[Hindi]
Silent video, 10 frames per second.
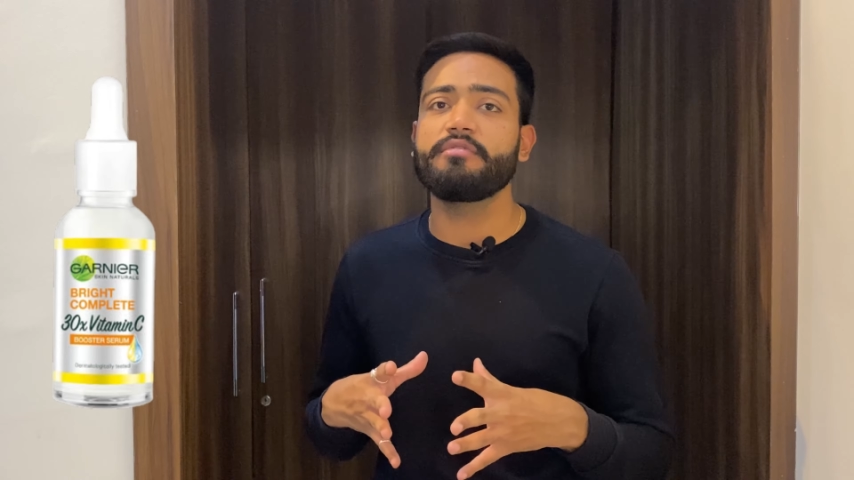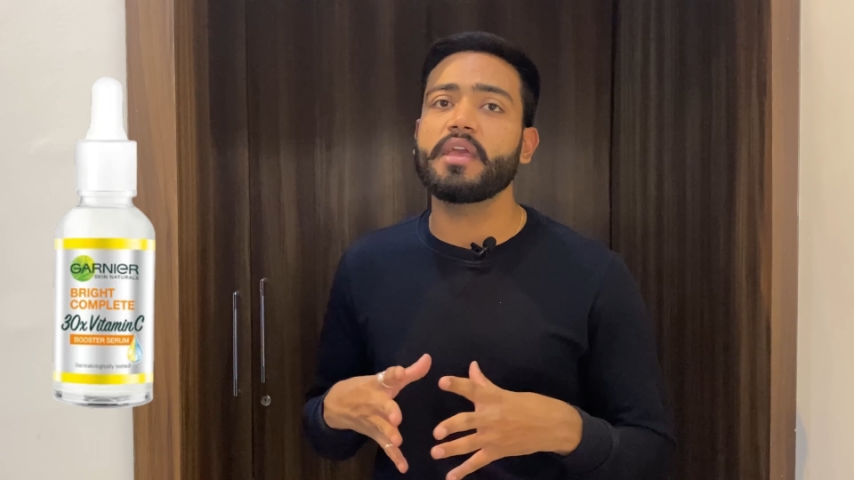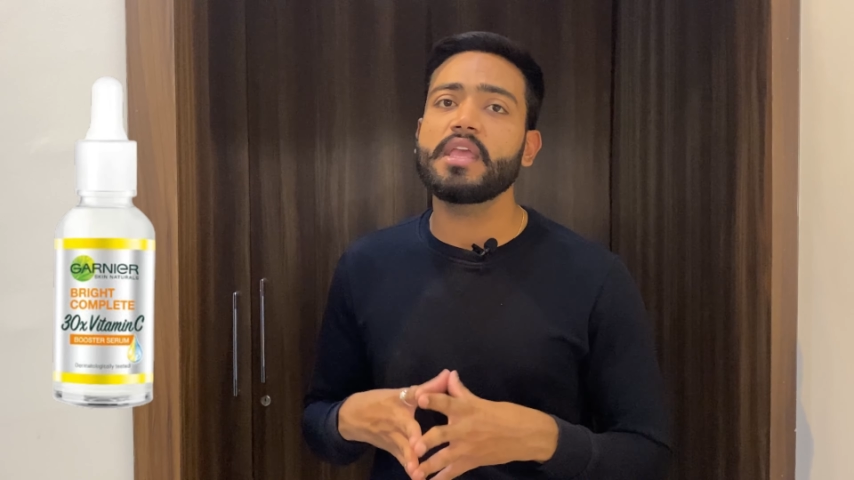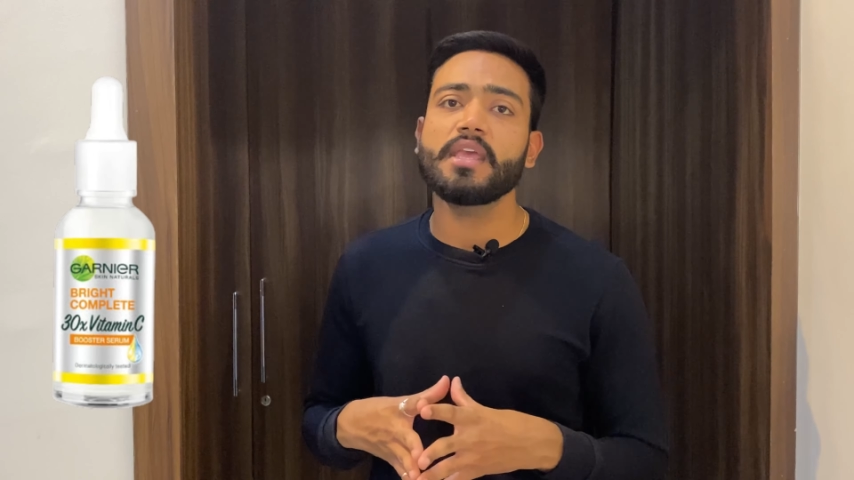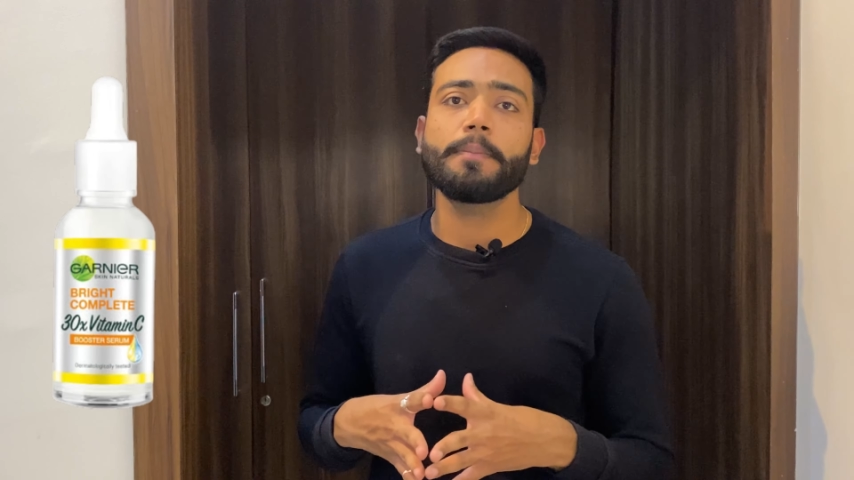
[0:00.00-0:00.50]

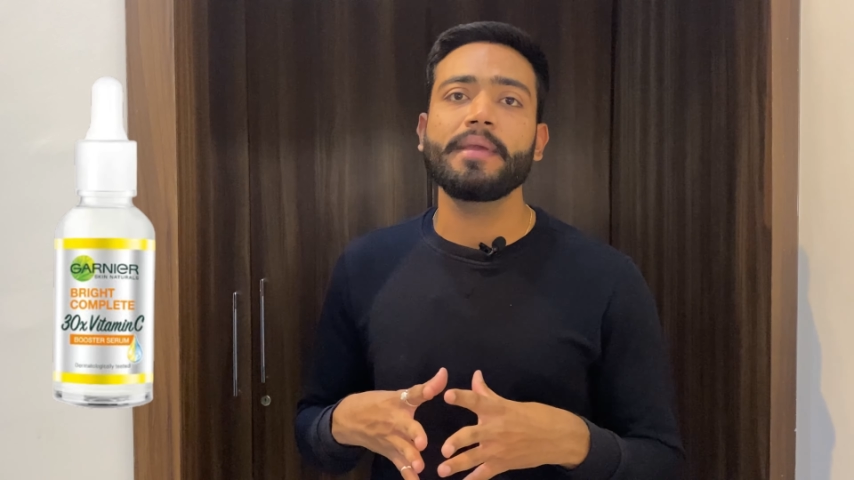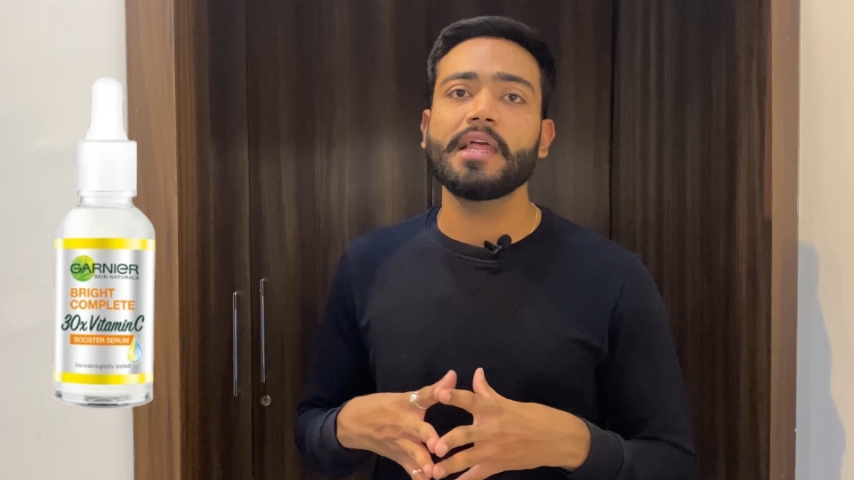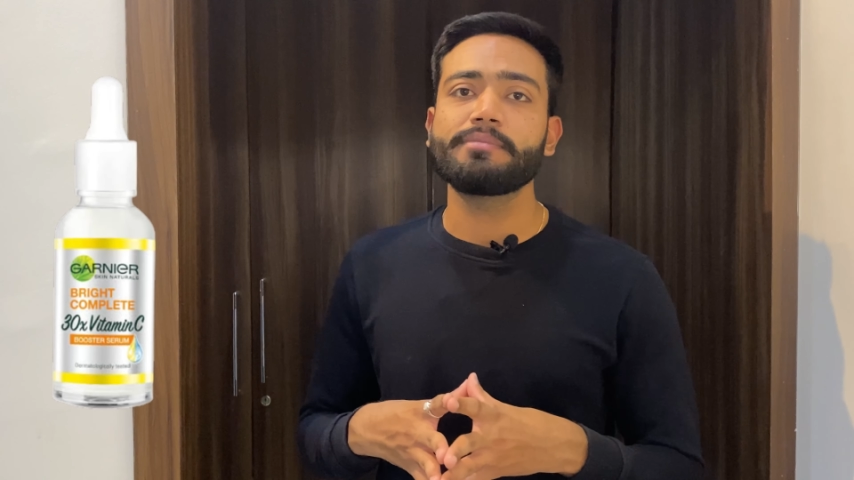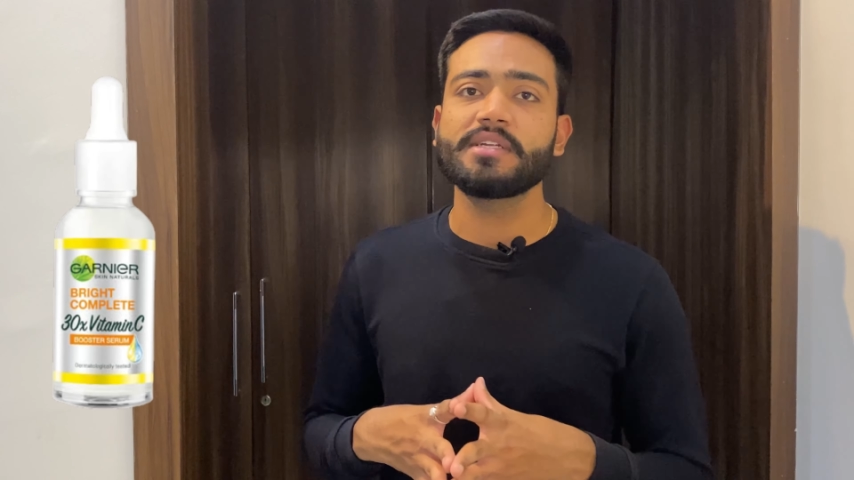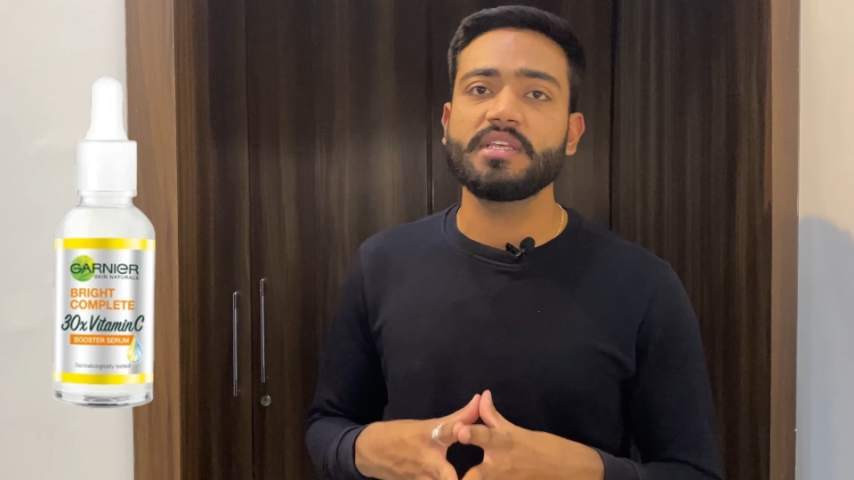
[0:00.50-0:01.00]
वहीं ये
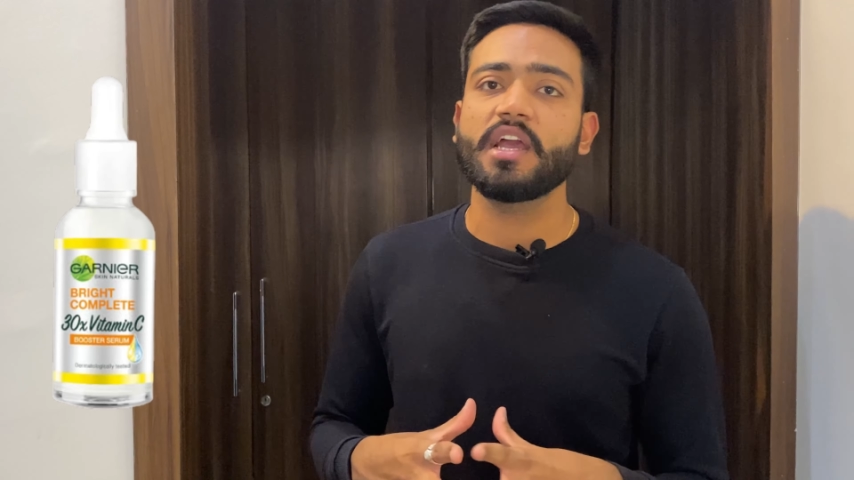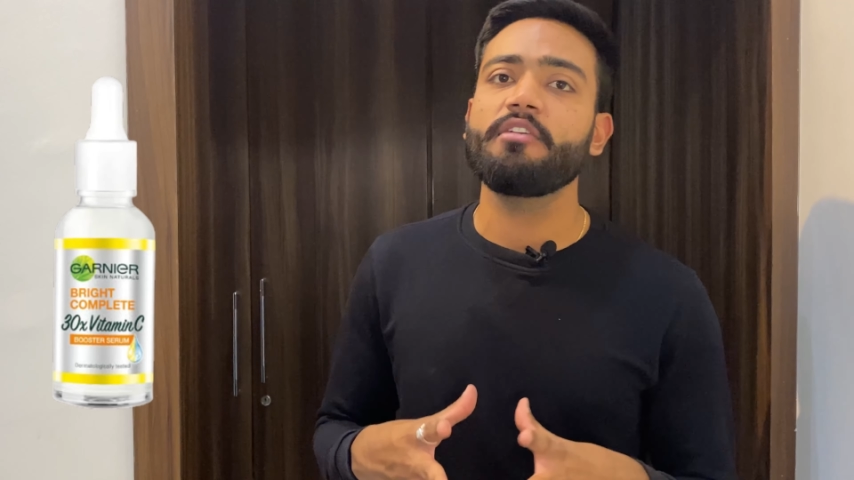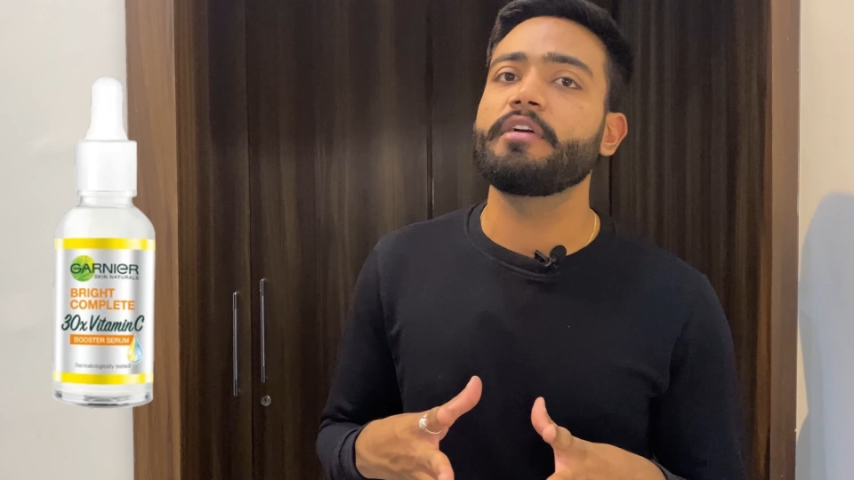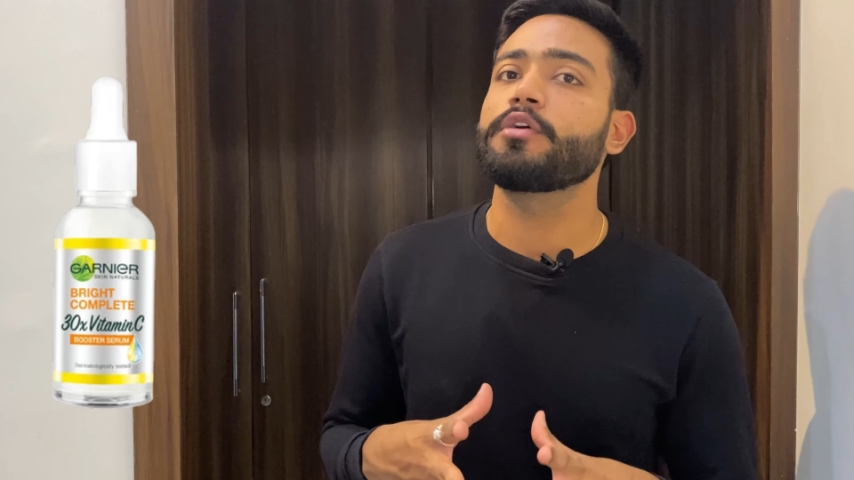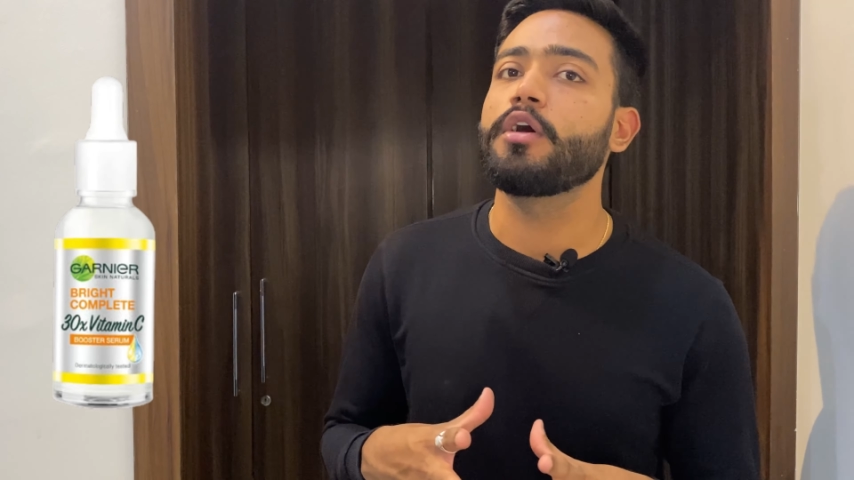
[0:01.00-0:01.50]
पीला पड़ जाएगा
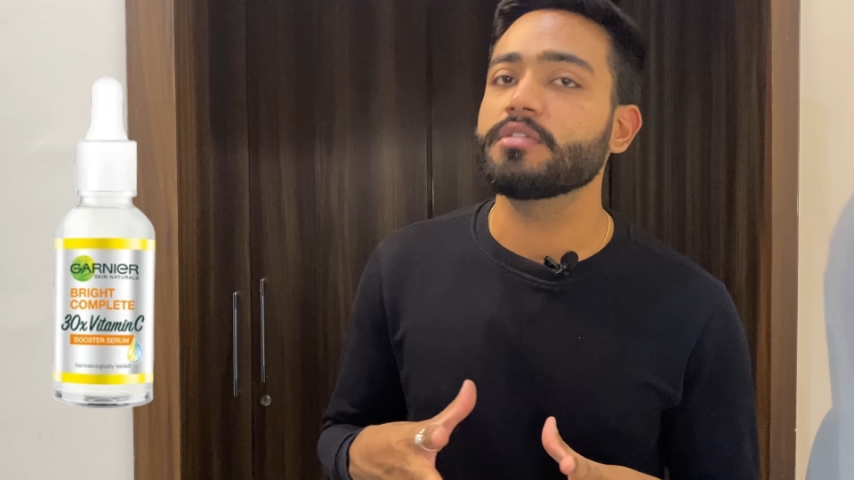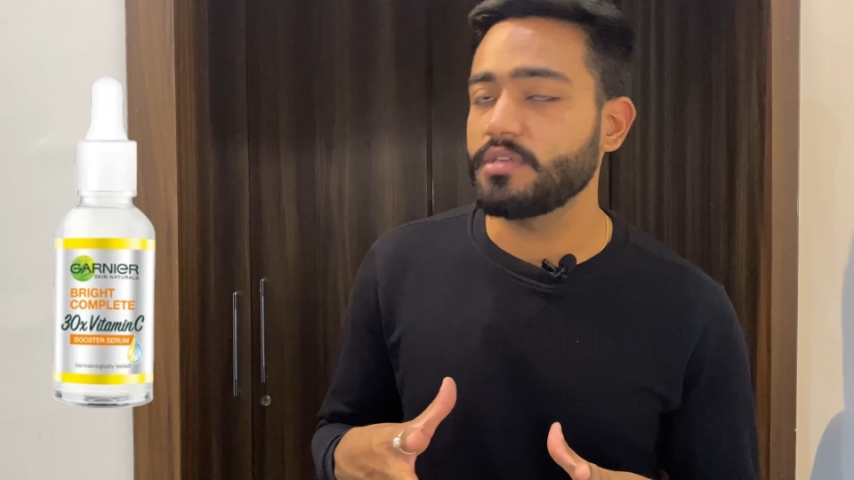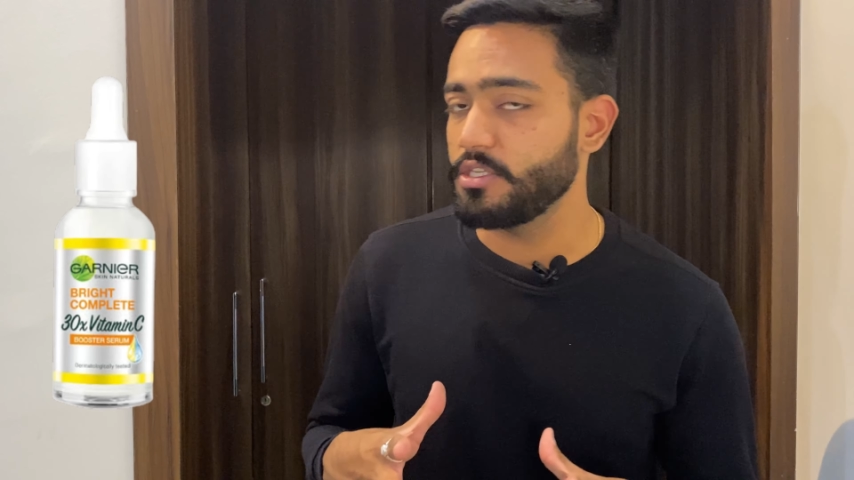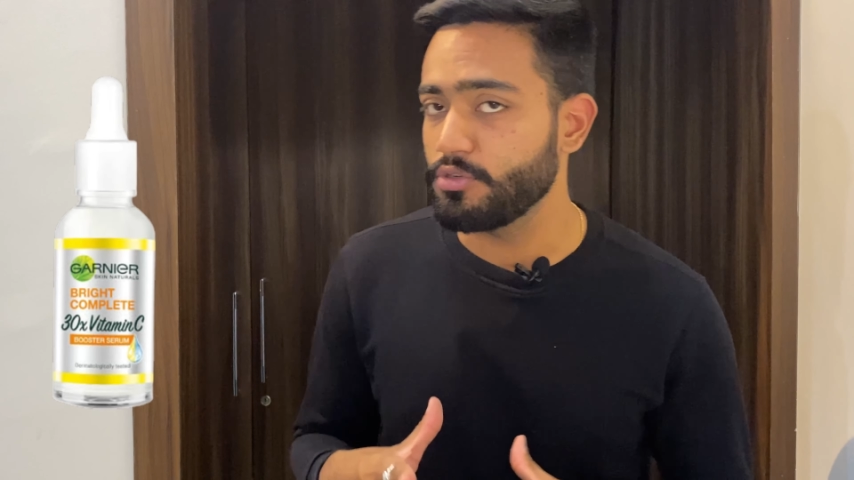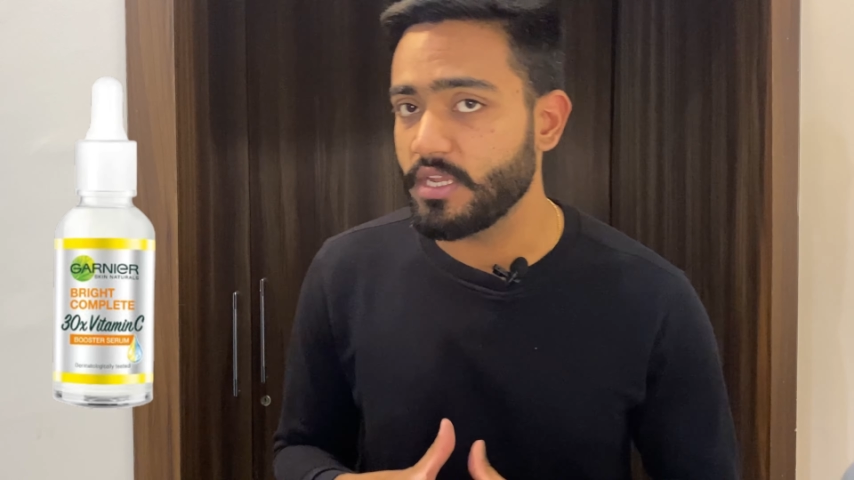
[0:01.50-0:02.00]
वहीं
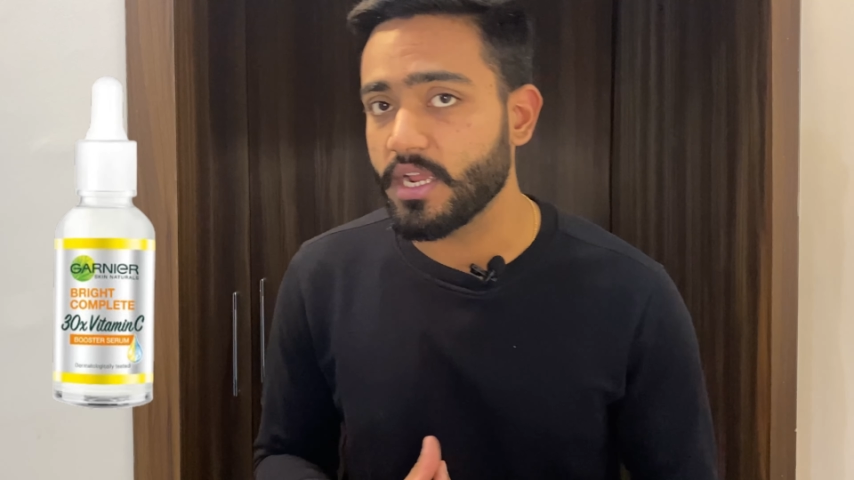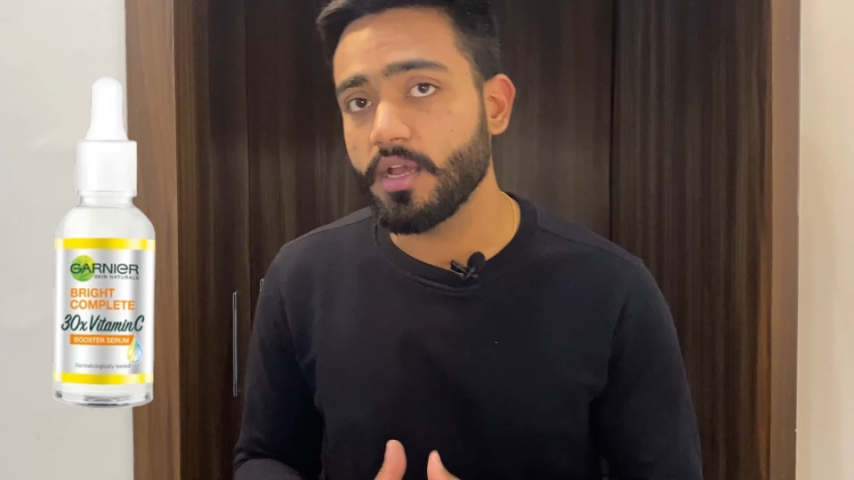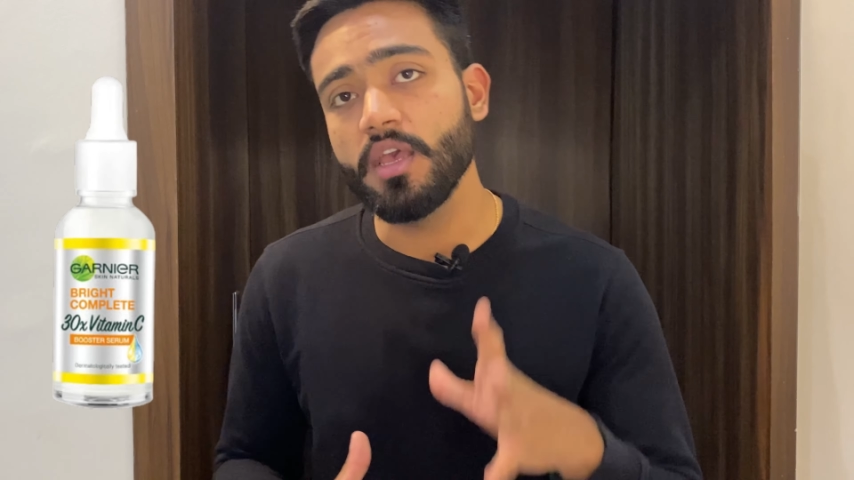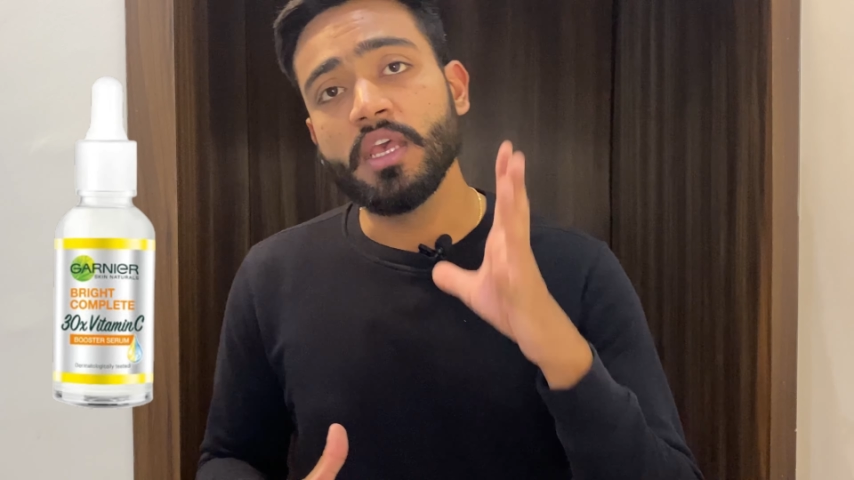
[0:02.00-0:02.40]
ऑक्सीडाइज हो जाएगा